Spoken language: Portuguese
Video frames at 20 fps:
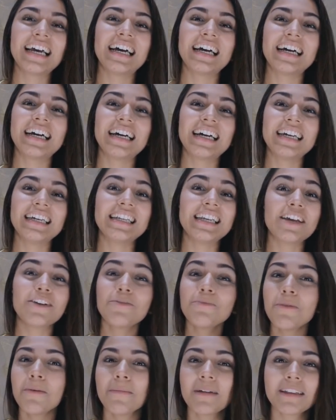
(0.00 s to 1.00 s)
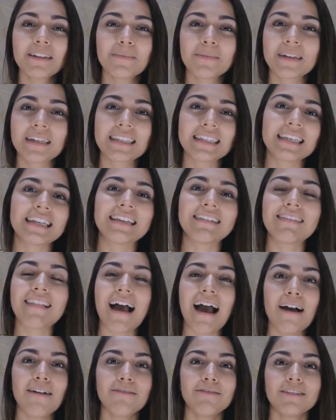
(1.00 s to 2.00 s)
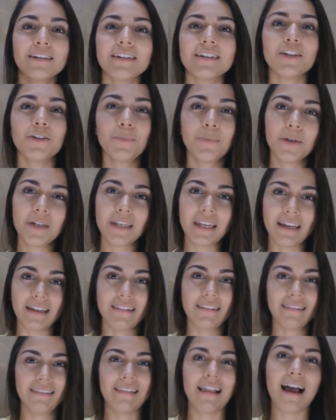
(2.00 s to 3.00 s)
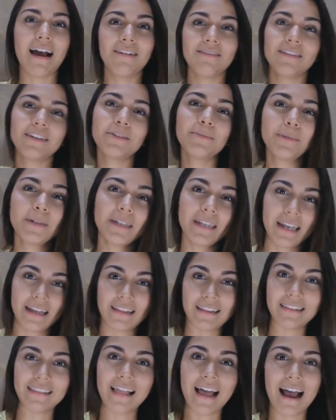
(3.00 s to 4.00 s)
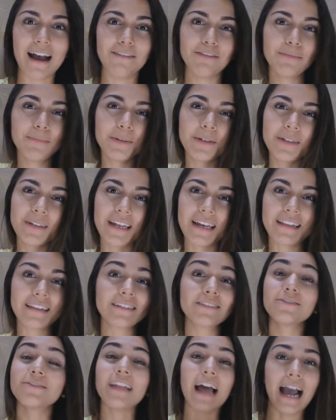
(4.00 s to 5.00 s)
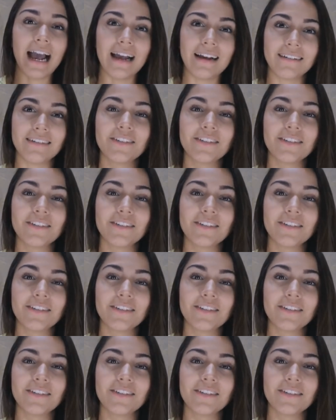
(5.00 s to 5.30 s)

uh, em nenhum momento, porque assim, lava eu ponho nela, lava eu ponho nela, lava eu ponho nela, não dá.